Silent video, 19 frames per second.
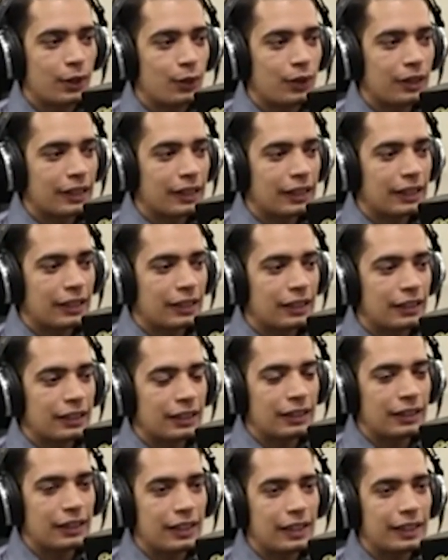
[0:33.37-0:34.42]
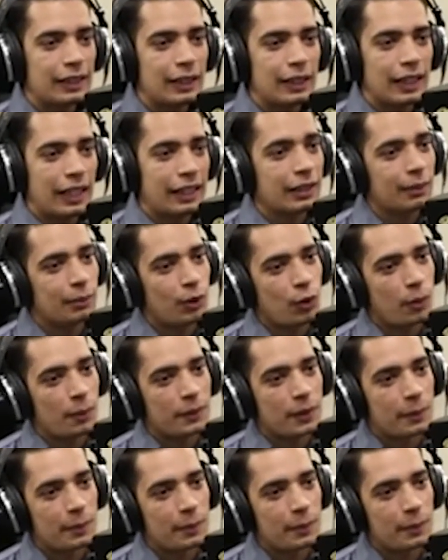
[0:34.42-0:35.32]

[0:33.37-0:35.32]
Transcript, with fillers: هو انا يعني لقيت عندي الموهبه من